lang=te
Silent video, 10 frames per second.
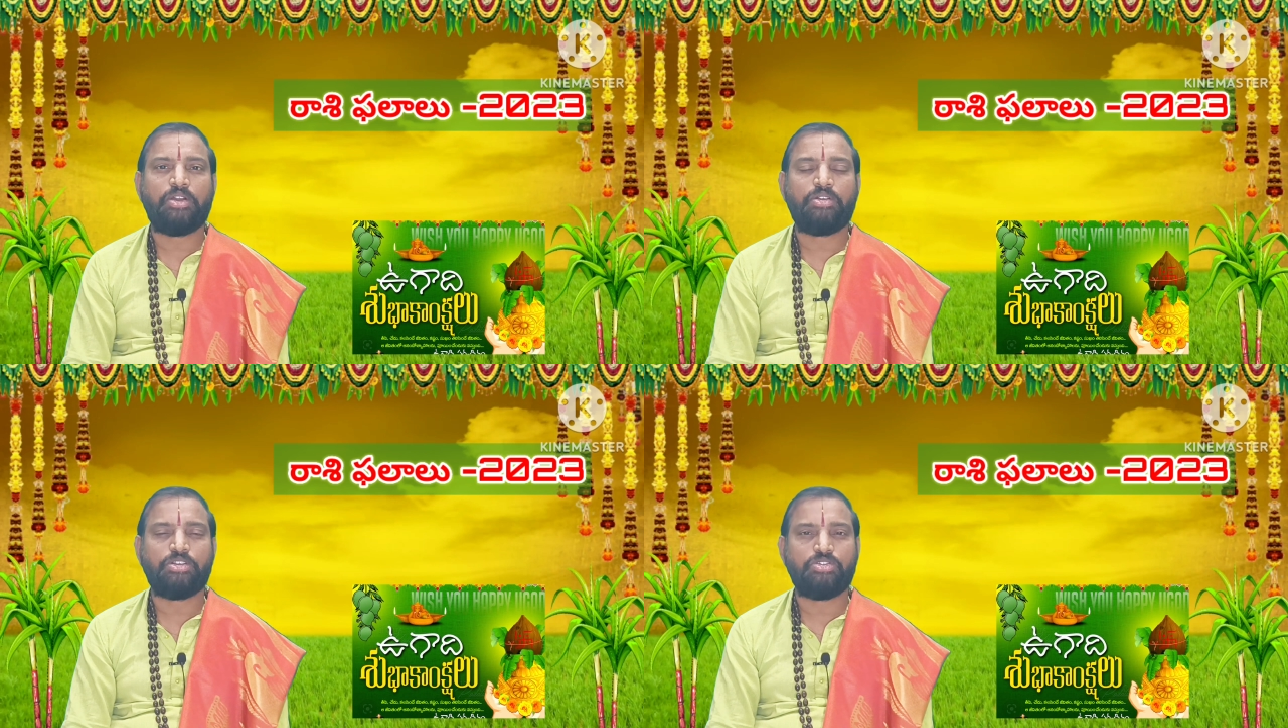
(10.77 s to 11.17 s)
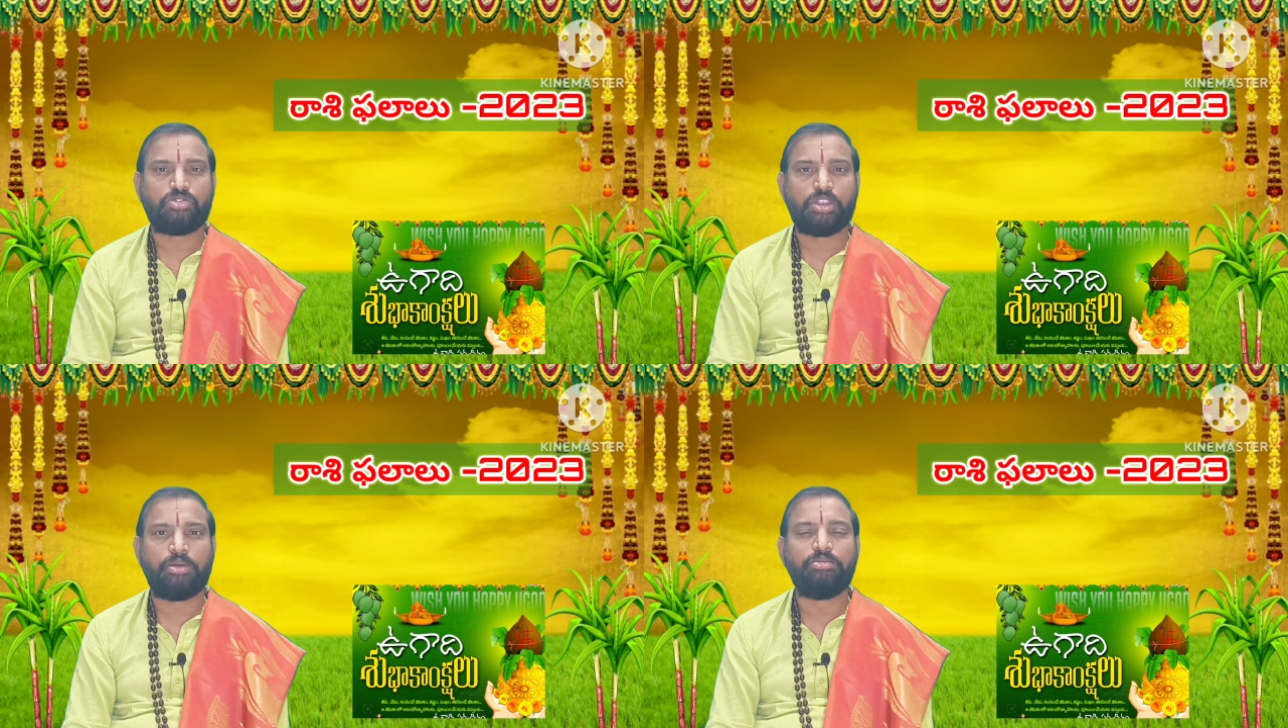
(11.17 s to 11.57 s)
ఎలా
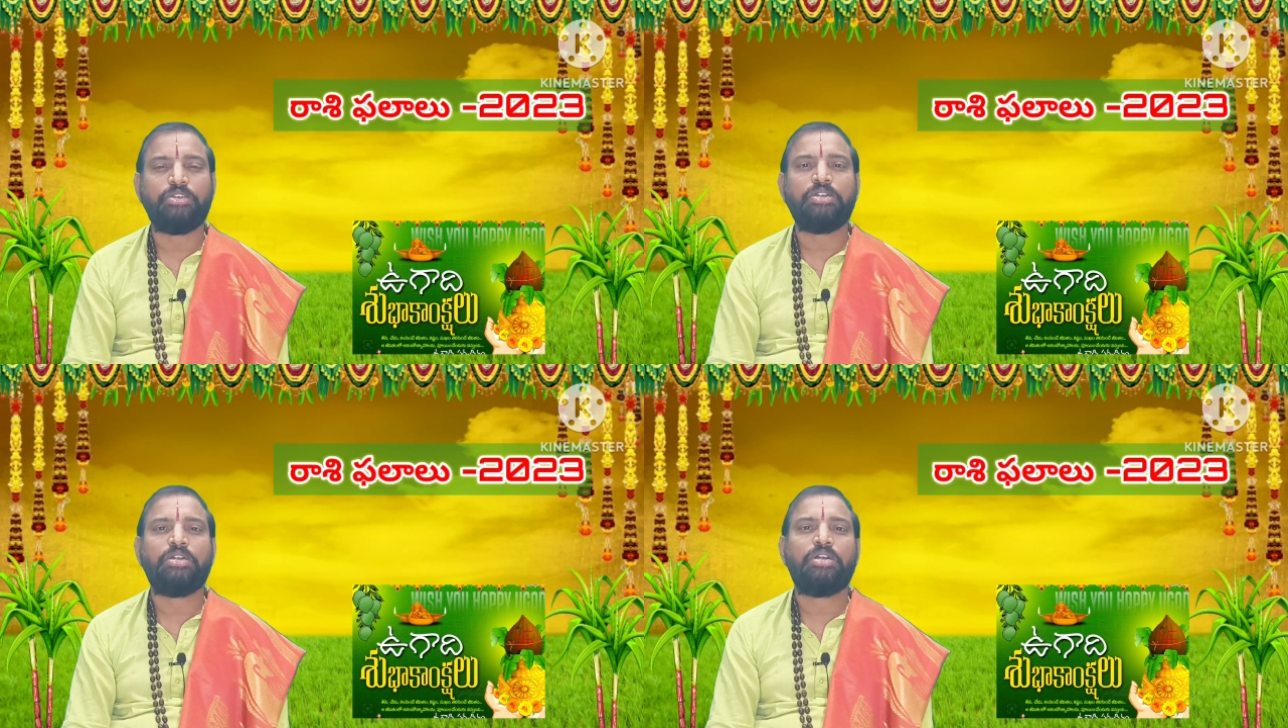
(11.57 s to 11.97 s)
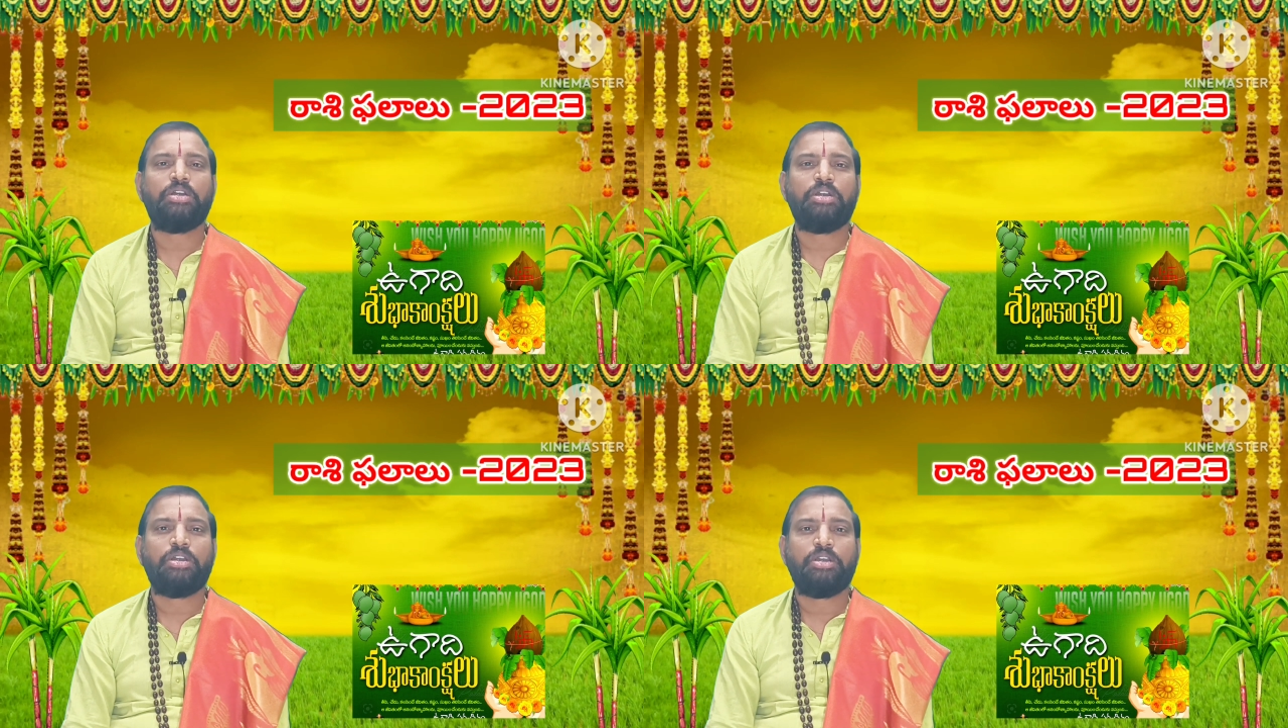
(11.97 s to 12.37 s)
తెలుసుకుందాం
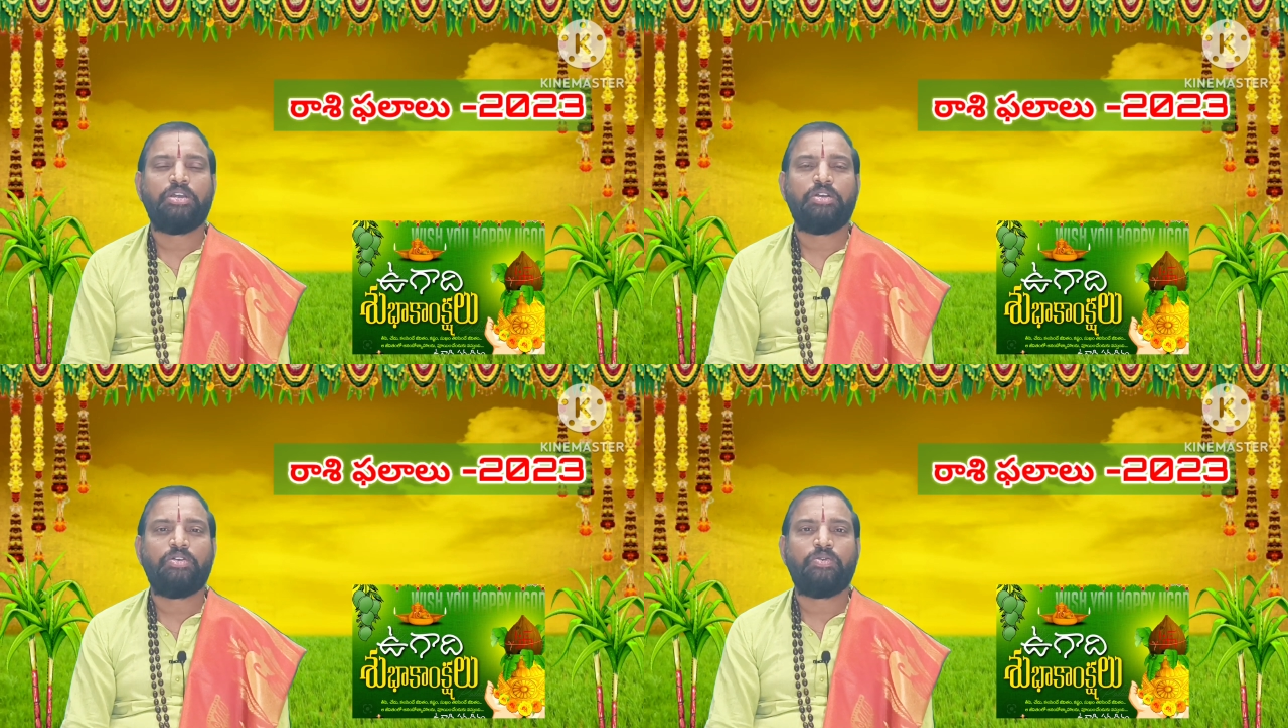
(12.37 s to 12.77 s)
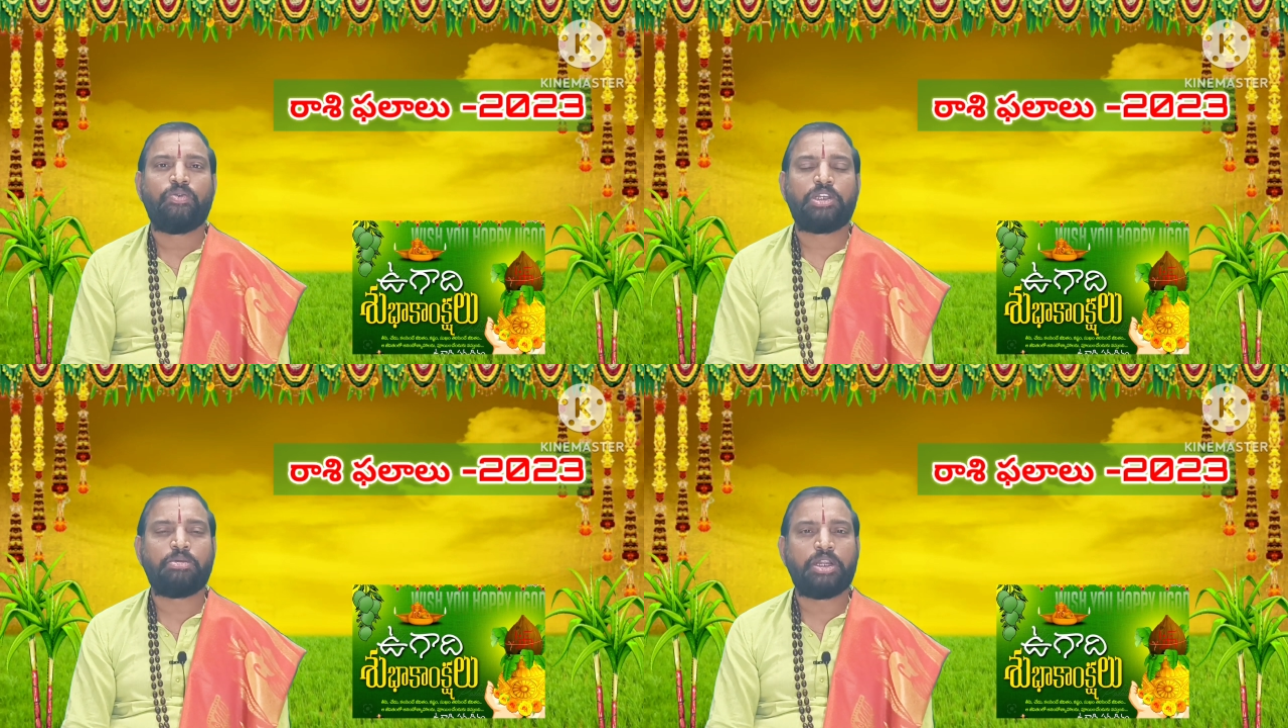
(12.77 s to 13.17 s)

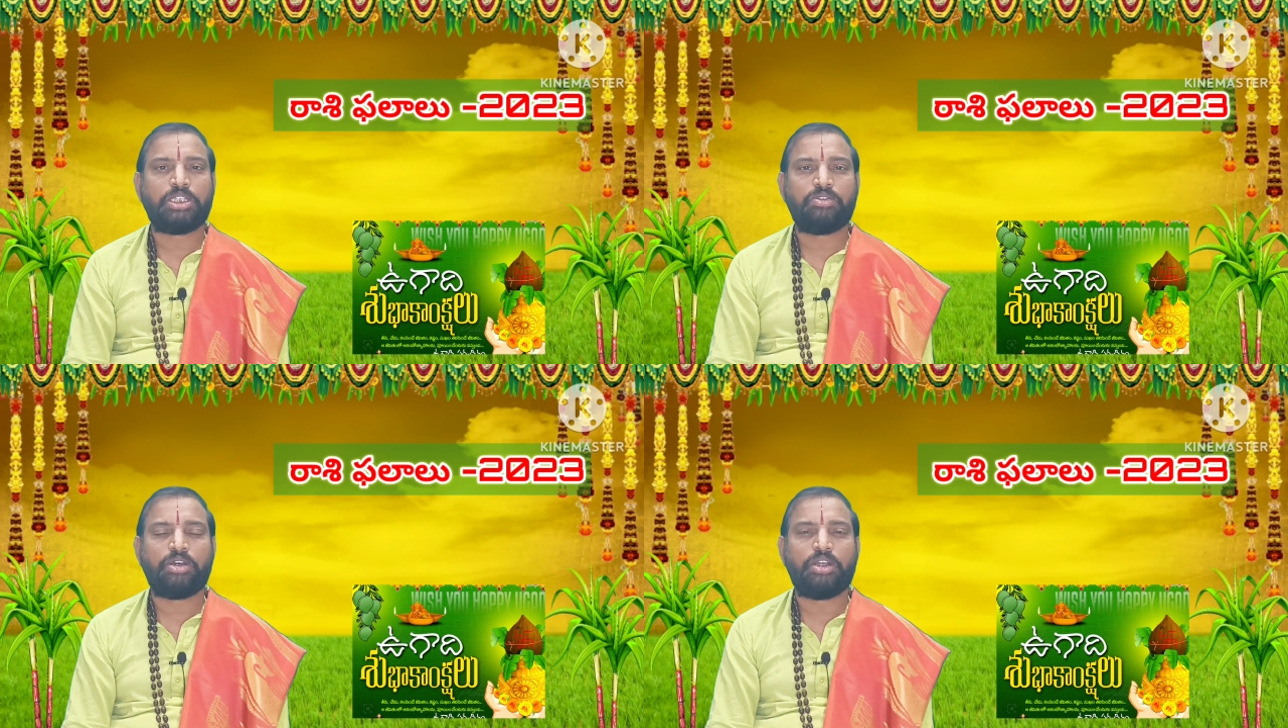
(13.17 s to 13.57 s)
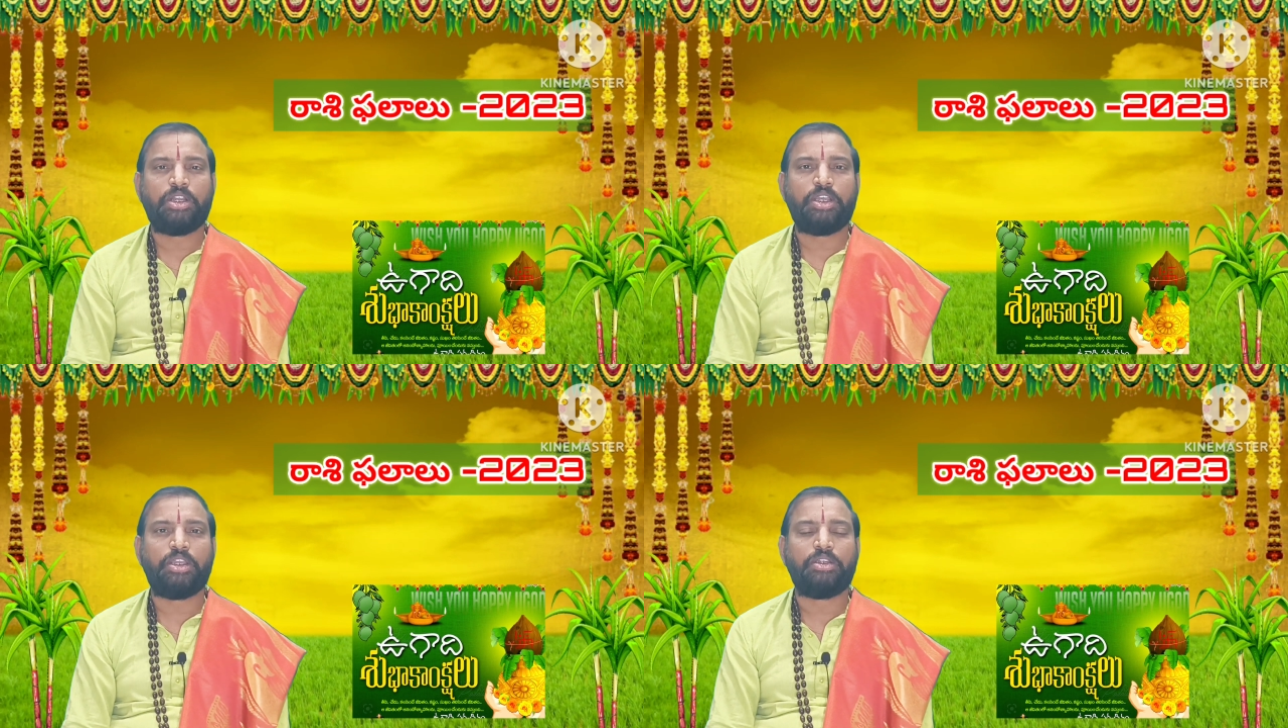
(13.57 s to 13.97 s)
వృషభరాశి వారంటే